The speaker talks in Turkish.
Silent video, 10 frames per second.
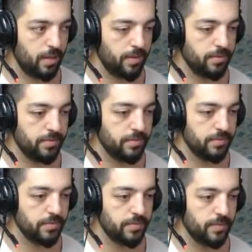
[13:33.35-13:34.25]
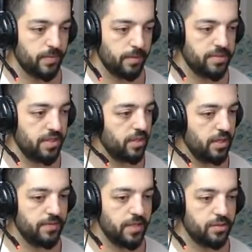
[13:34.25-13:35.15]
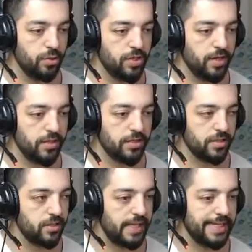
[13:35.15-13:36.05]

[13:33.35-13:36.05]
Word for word: Tamam. Bizde geri vites yok kardeş.